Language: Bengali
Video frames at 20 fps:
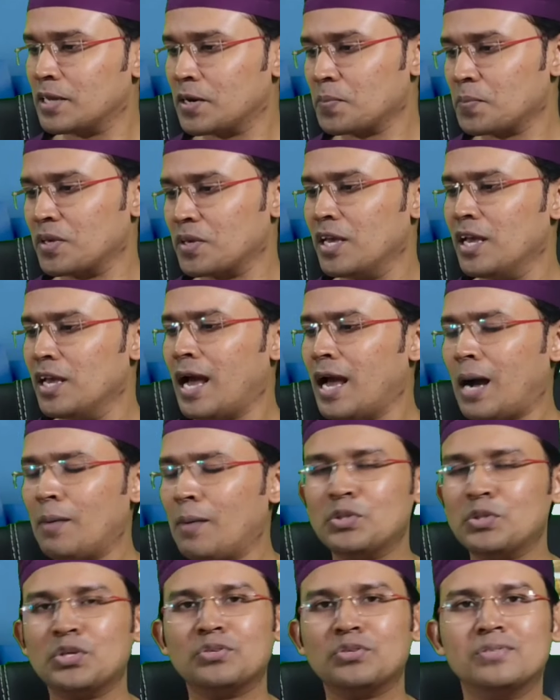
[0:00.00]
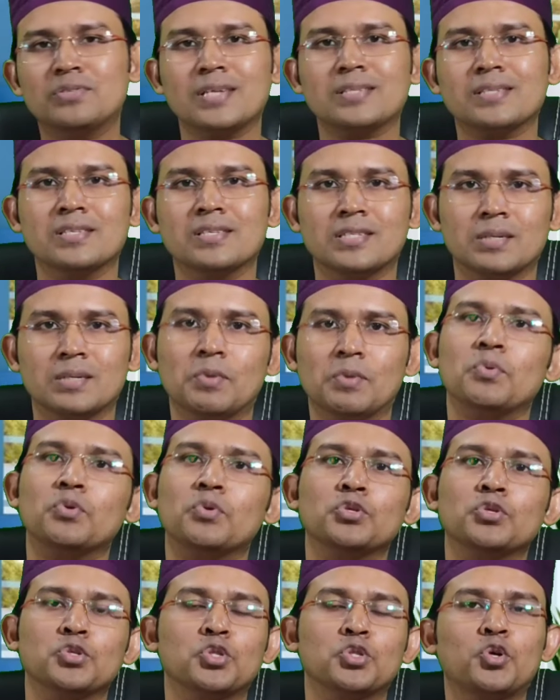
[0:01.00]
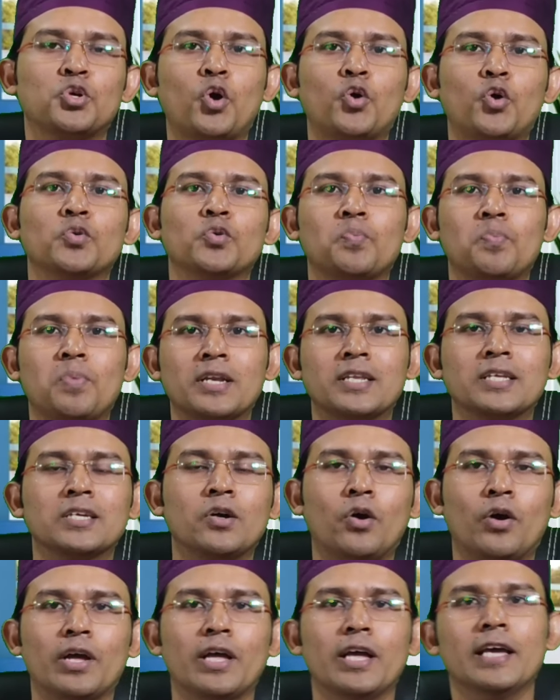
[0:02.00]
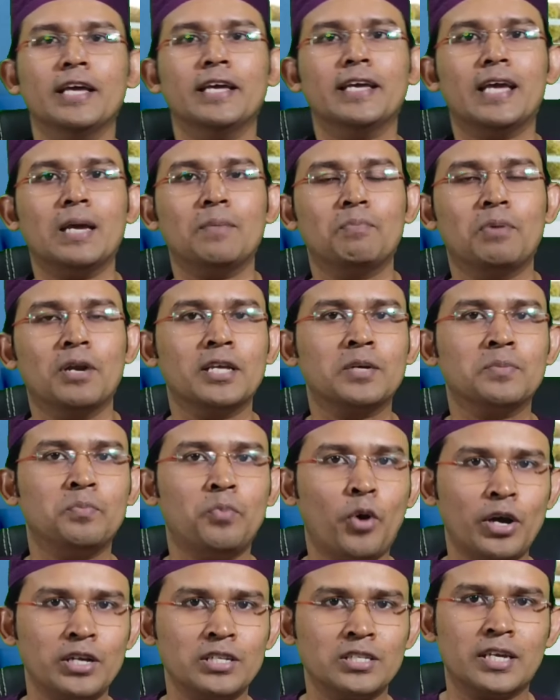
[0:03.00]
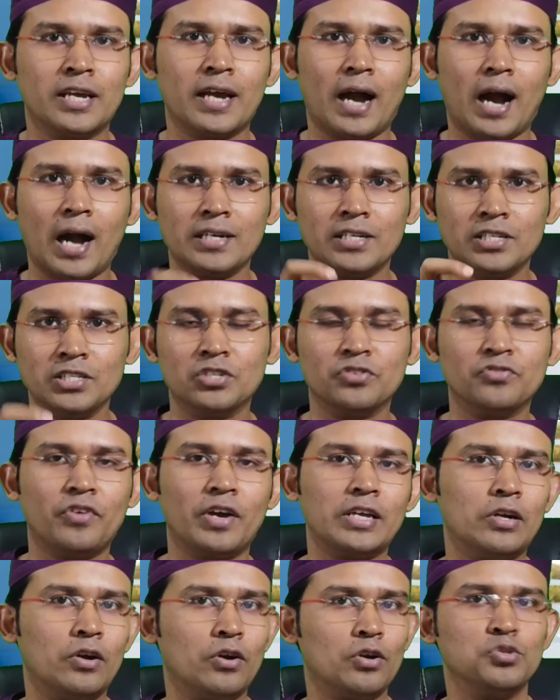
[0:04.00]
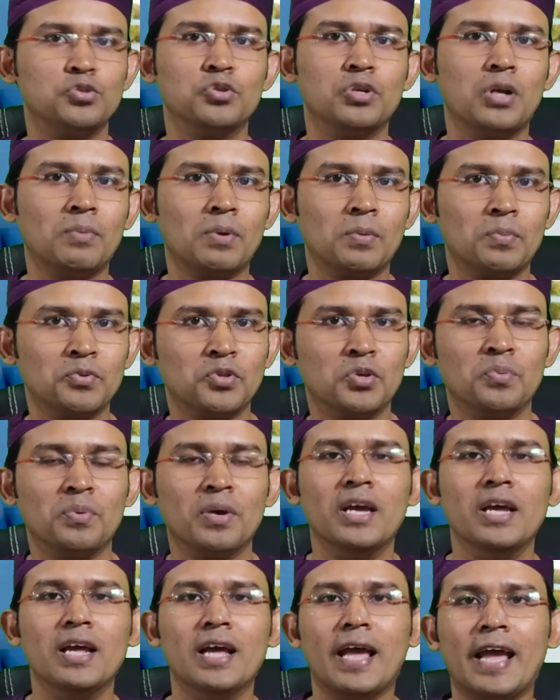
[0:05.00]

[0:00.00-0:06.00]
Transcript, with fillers: থেরাপি আমাদের যে সিস্টেমের মধ্যে যদি কখনো ব্লিডিং হয় এই ব্লিডিং পয়েন্টকে আইডেন্টিফাই করার জন্য আমরা প্রথমে